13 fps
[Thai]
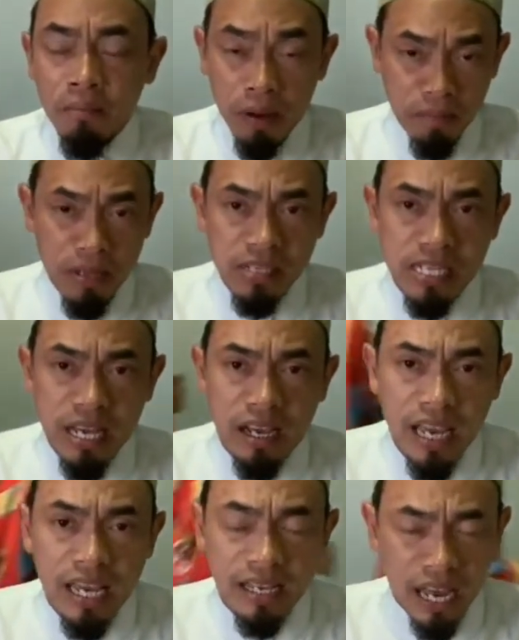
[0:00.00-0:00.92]
มันเป็นเสียง
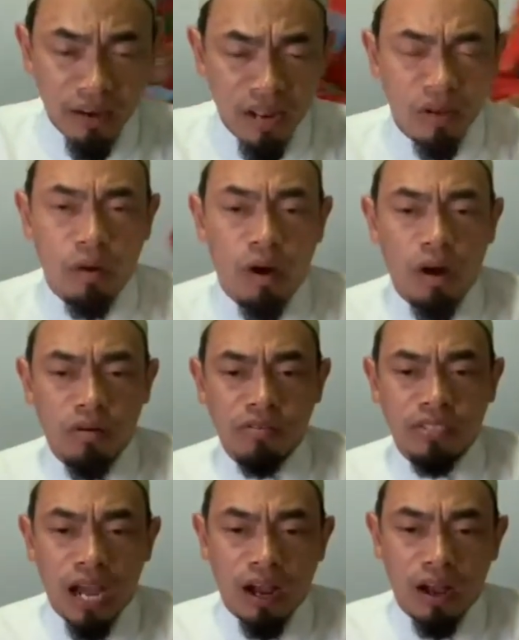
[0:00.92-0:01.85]
แห่งการเรียกร้อง
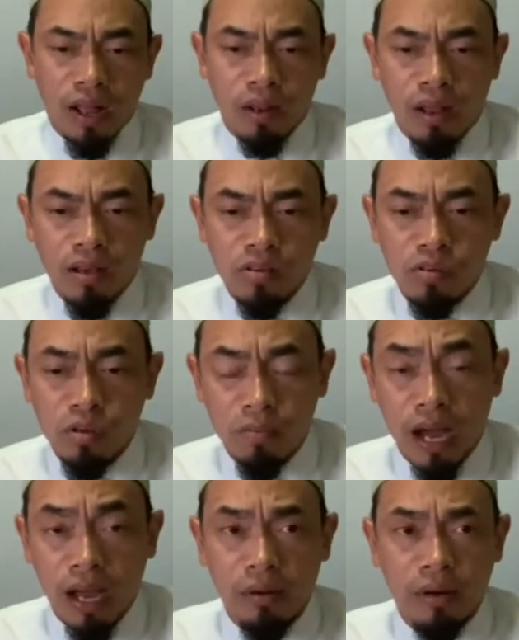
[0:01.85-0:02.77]
จากอัลลอฮ์สุบ
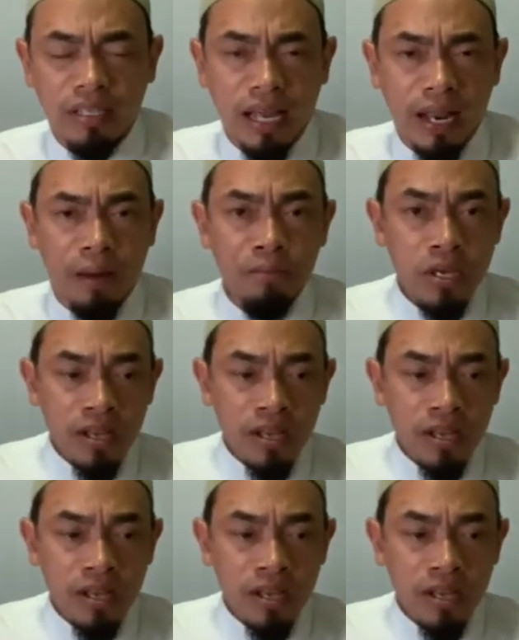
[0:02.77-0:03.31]
ฮานาวะตาลา